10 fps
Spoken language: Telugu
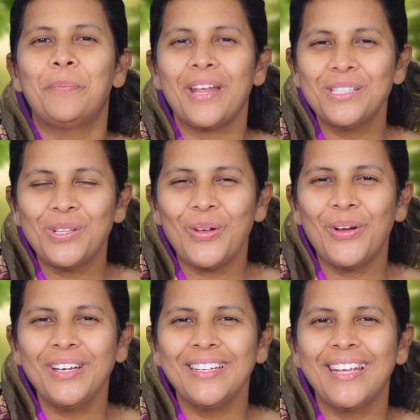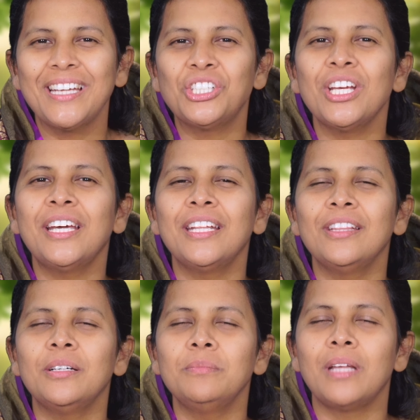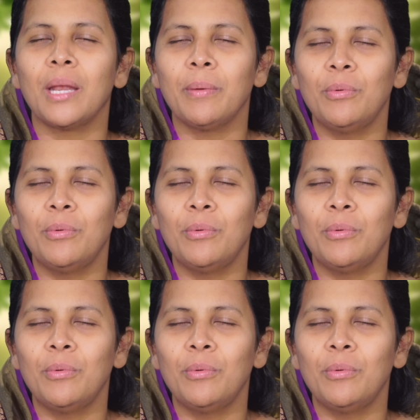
ప్రైజ్ లాడ్ యష్యా గ్రంథం నలభై